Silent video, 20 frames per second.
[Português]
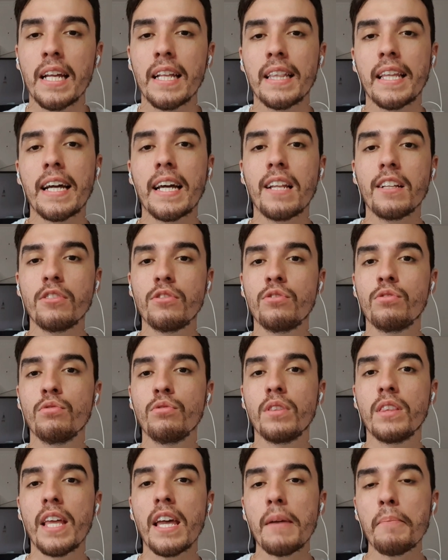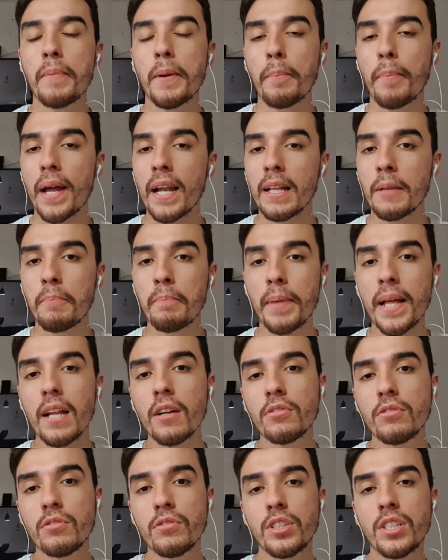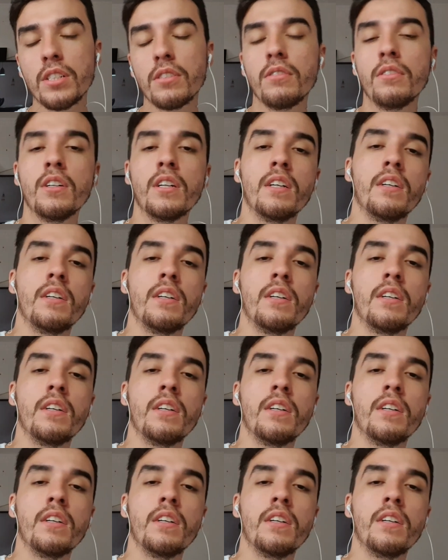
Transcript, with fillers: naquela Today preparada pelo Alto Giro,